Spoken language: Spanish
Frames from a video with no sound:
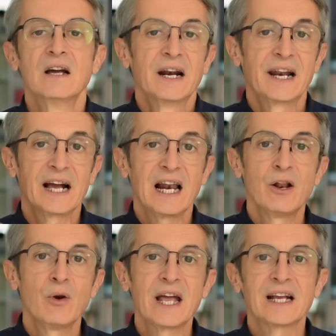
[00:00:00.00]
Regálale
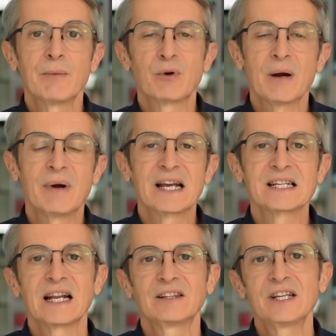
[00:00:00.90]
un like al programa que es
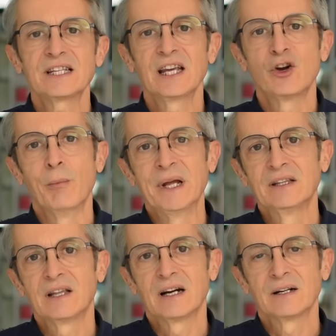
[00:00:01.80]
gratis y
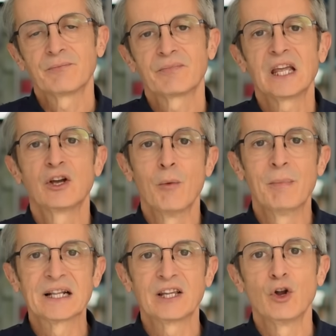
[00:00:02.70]
comenta. Y
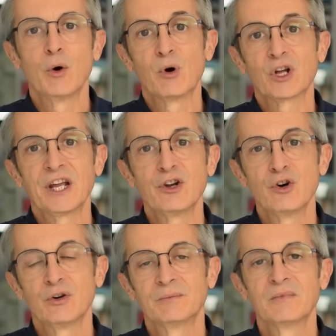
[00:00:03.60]
compártelo, ¿por qué
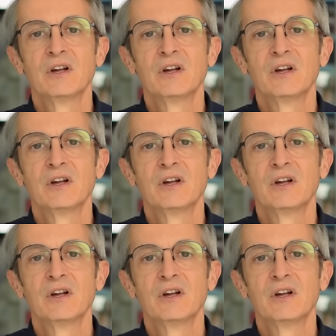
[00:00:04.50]
no?